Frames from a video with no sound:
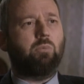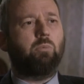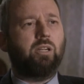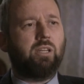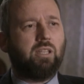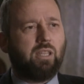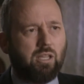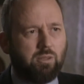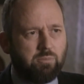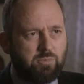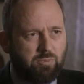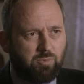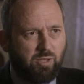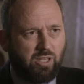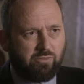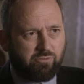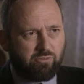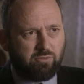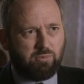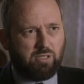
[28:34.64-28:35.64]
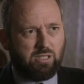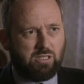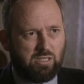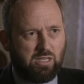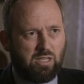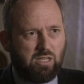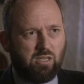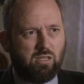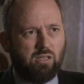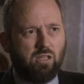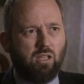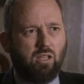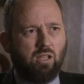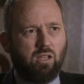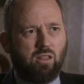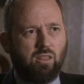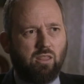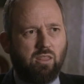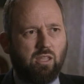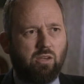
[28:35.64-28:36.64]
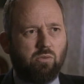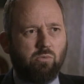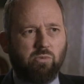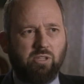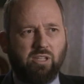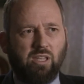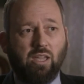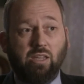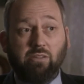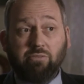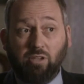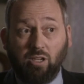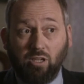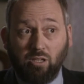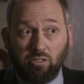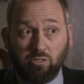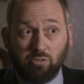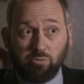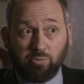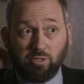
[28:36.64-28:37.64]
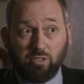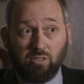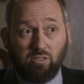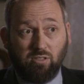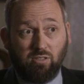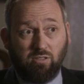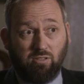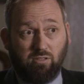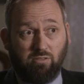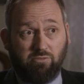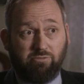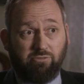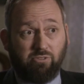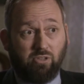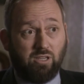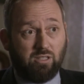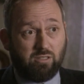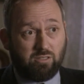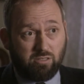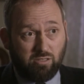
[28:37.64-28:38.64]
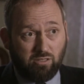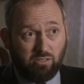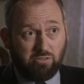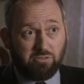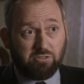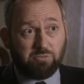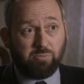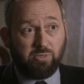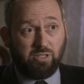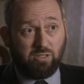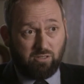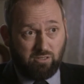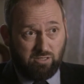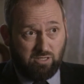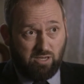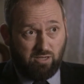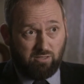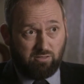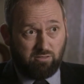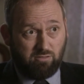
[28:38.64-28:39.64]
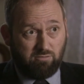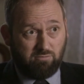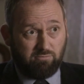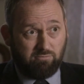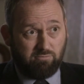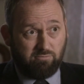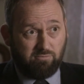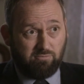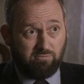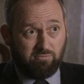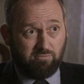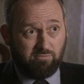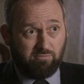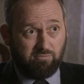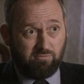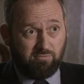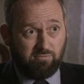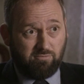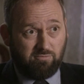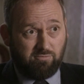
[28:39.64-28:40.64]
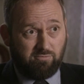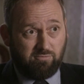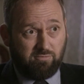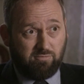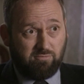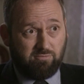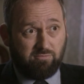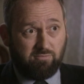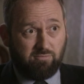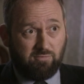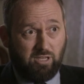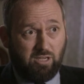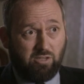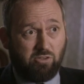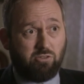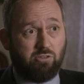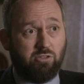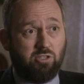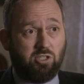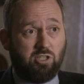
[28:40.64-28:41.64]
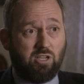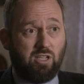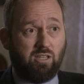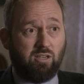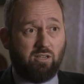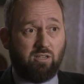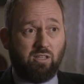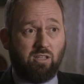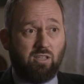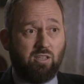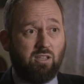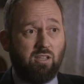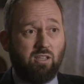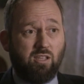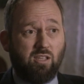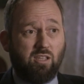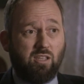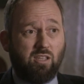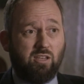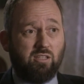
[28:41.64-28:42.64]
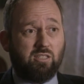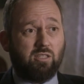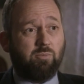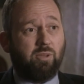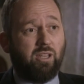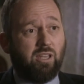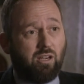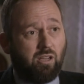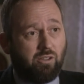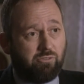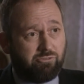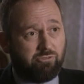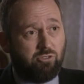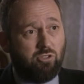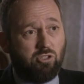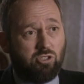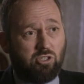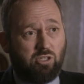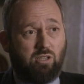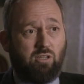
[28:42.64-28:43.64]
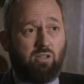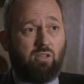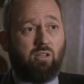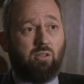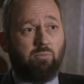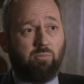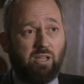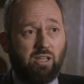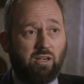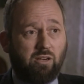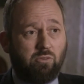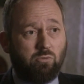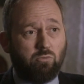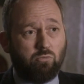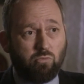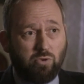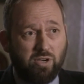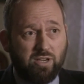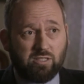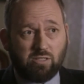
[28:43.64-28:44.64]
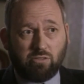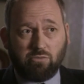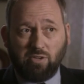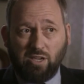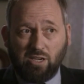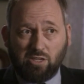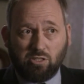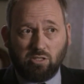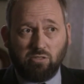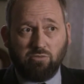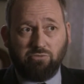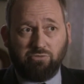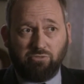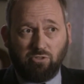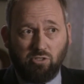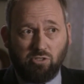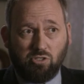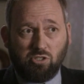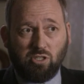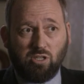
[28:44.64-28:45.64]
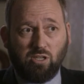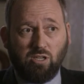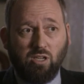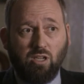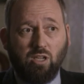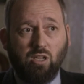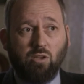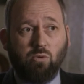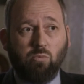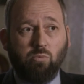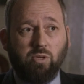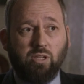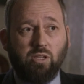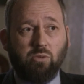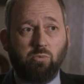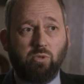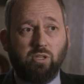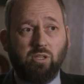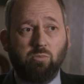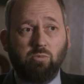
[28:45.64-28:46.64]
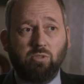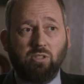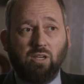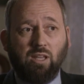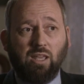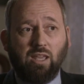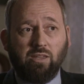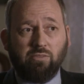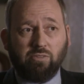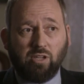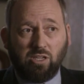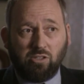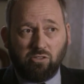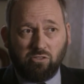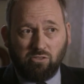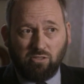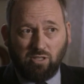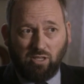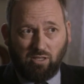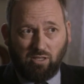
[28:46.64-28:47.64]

Jeśli ktoś powraca po śmierci, w takim razie mamy nadzieję co do tego, co stanie się po śmierci. A chrześcijaństwo dotyczy przyszłości, dotyczy zmartwychwstania, tego, że będziemy mieli nowe życie.